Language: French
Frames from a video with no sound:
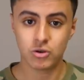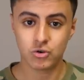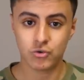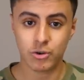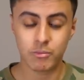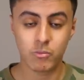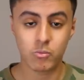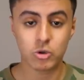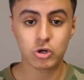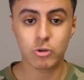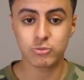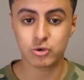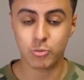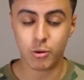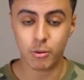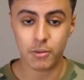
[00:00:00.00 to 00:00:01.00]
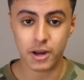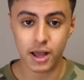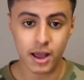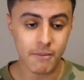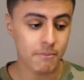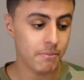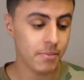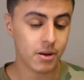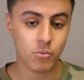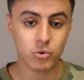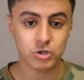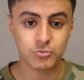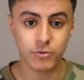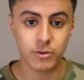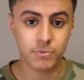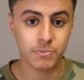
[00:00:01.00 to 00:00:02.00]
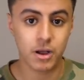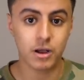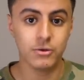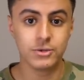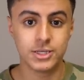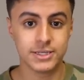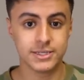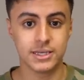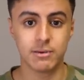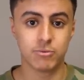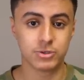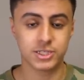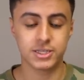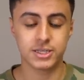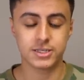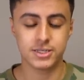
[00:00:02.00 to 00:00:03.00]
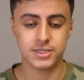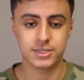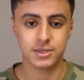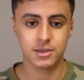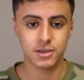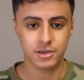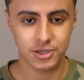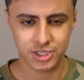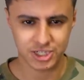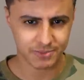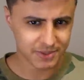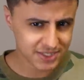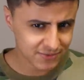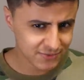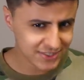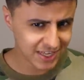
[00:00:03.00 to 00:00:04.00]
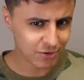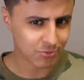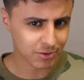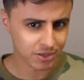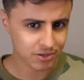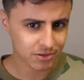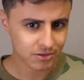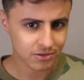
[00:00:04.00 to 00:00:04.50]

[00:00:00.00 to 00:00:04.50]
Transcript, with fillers: Tu vois, mais moi, comme je comprends pas l'arabe, ben moi, je pouvais pas utiliser les bons exercices. Je sais pas si vous avez compris.